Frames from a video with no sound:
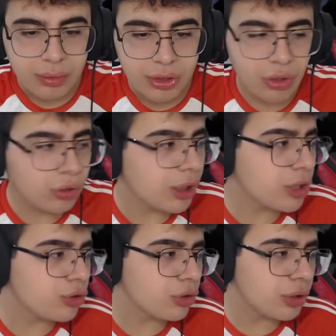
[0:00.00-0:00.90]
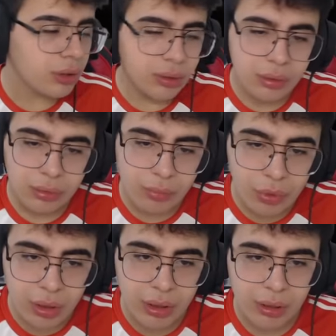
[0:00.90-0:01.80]
İşte ondan sonra
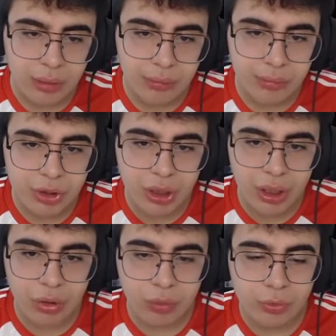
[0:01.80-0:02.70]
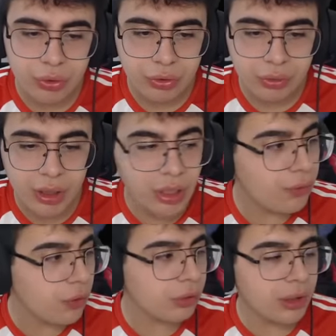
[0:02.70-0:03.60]
böyle bir şeyler olmuş.
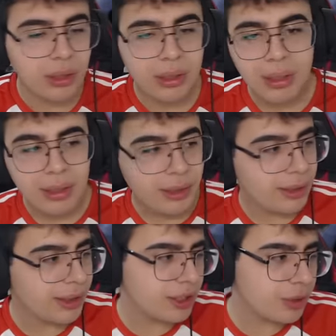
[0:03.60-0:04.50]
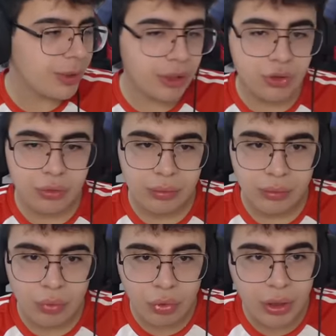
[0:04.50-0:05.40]
Telefonla iletişime geç.
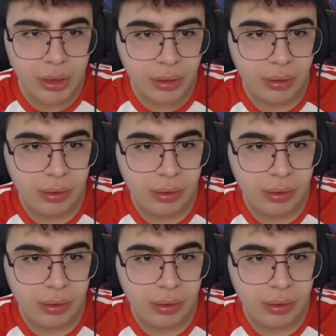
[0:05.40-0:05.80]
Ne oluyor lan?